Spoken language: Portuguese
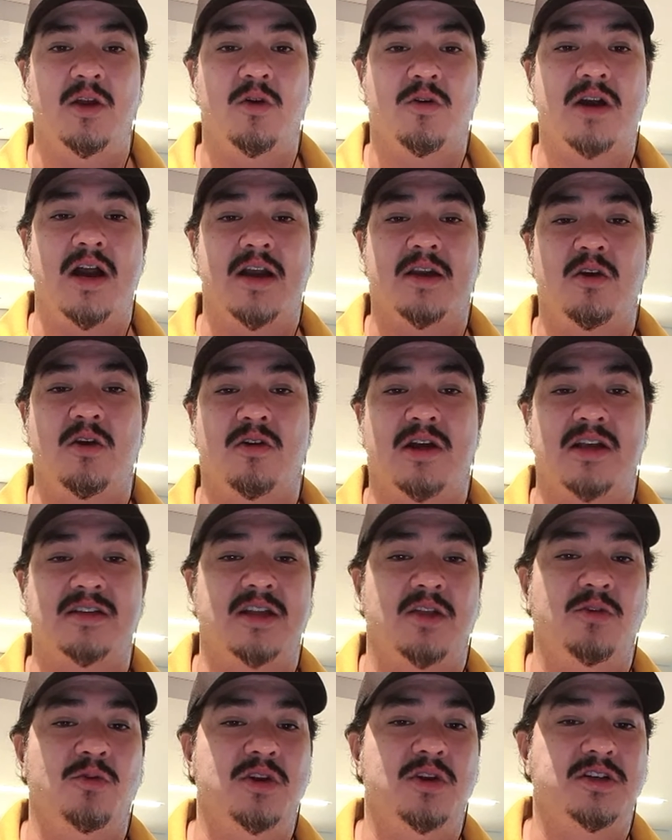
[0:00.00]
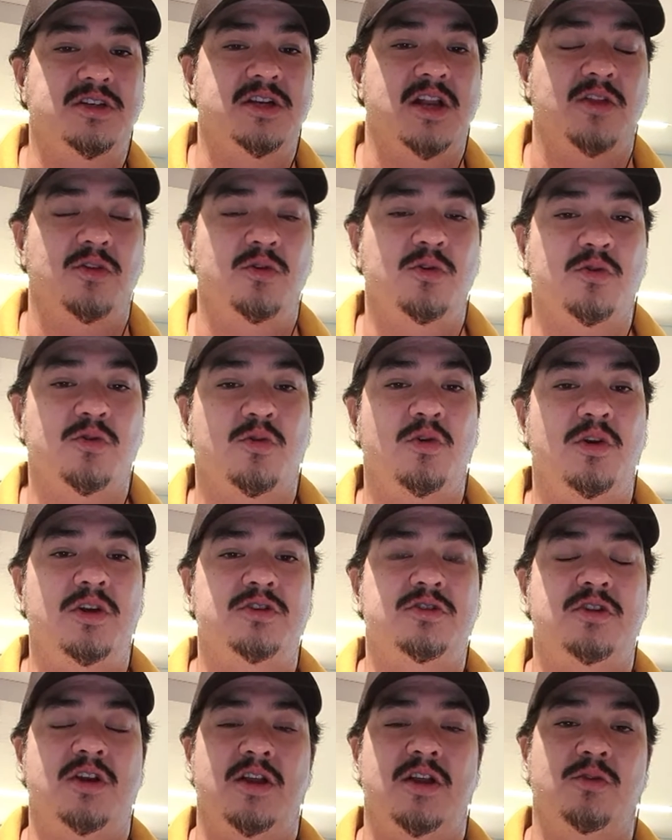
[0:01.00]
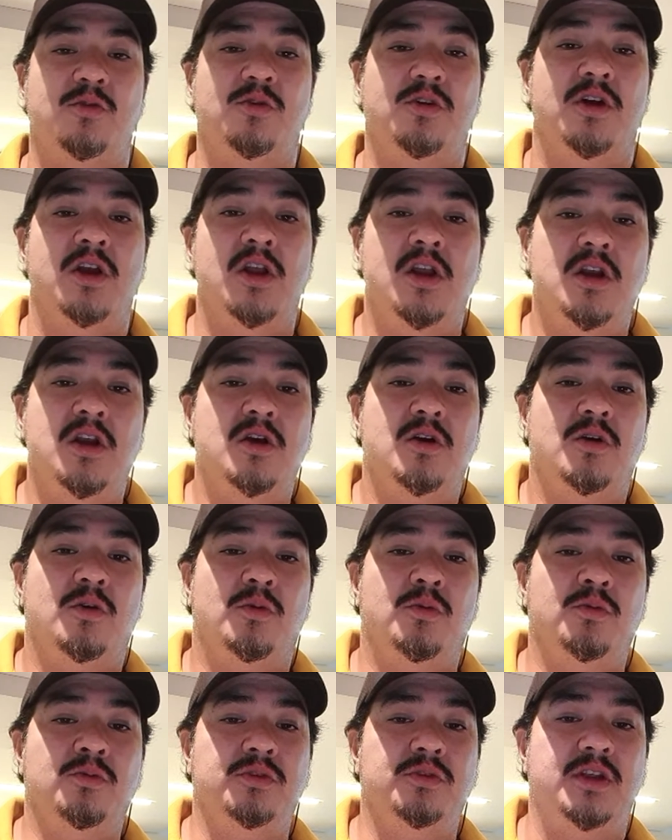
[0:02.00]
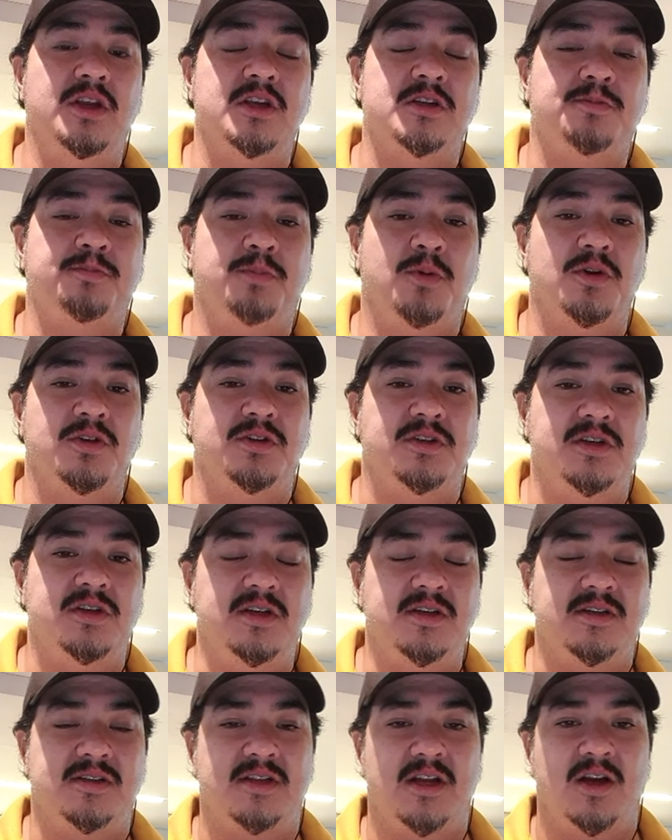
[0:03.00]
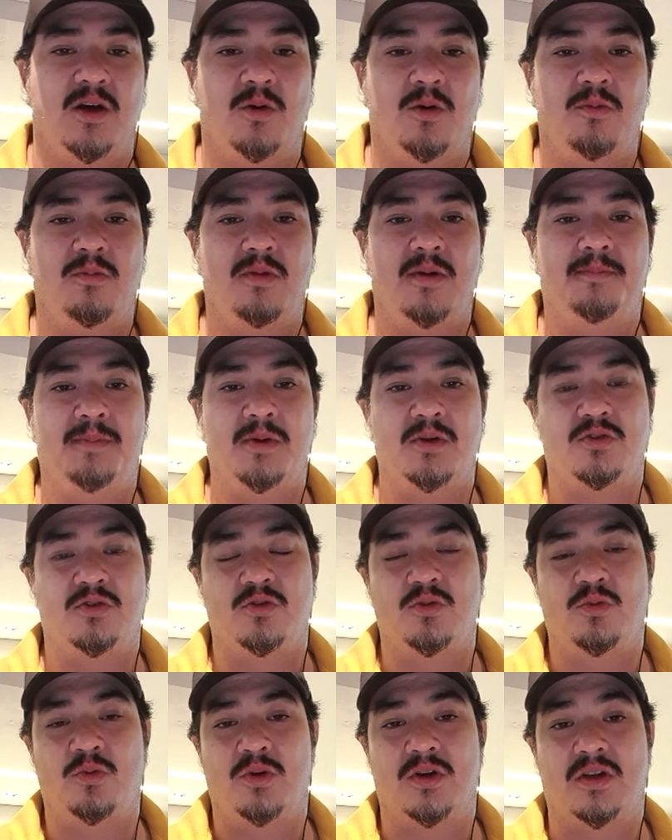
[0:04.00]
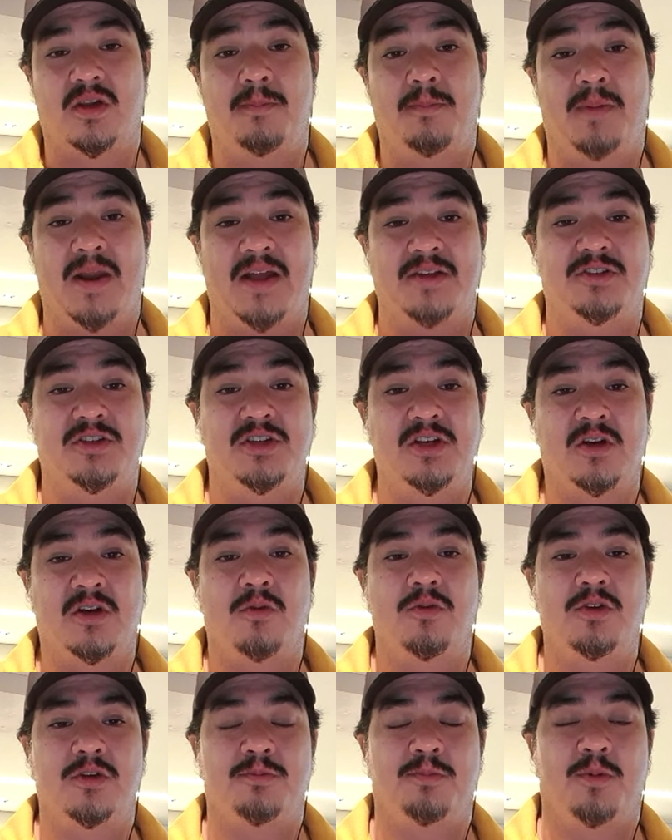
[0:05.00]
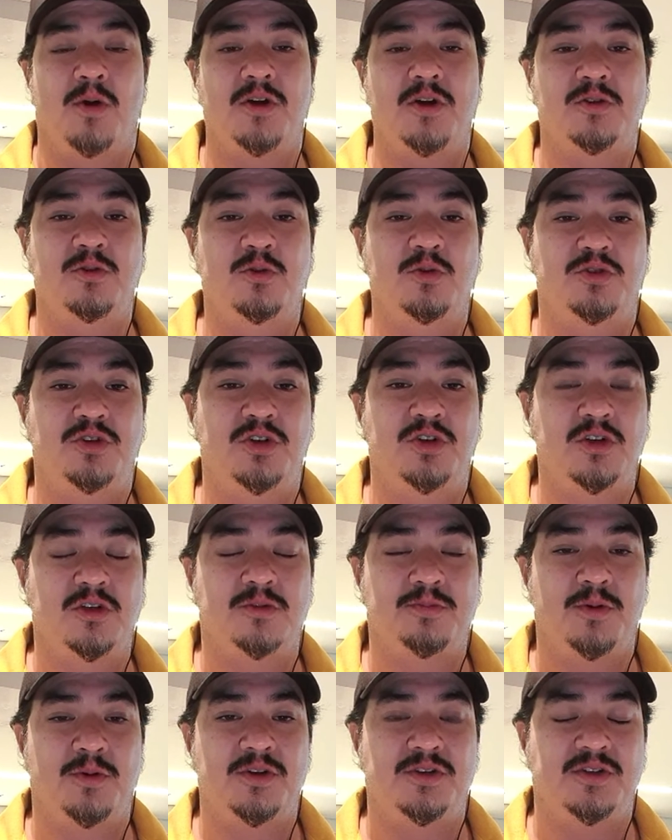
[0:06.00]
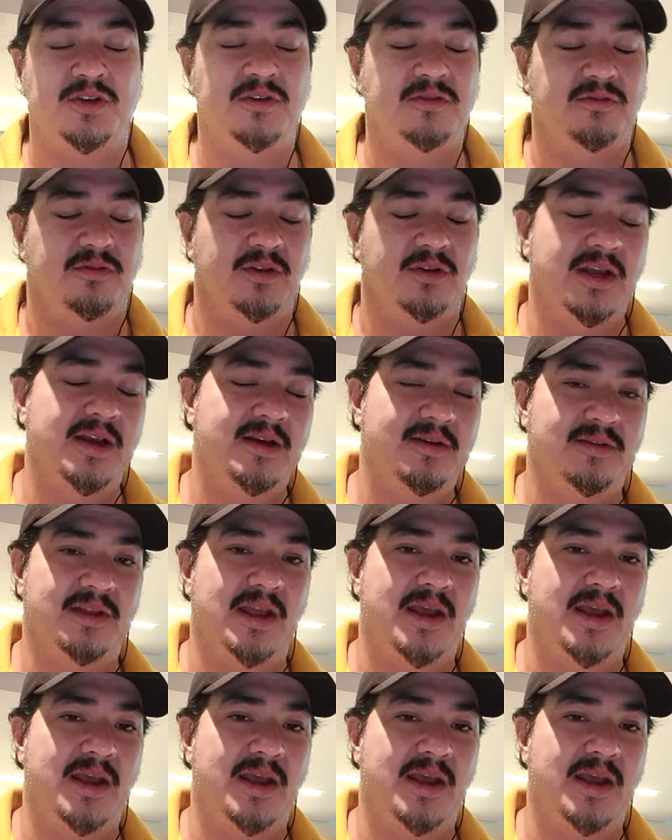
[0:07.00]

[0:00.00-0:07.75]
Né? O CAC é o caçador, atirador, colecionador, um desportista, uma pessoa que pratica o esporte do tiro esportivo. Né?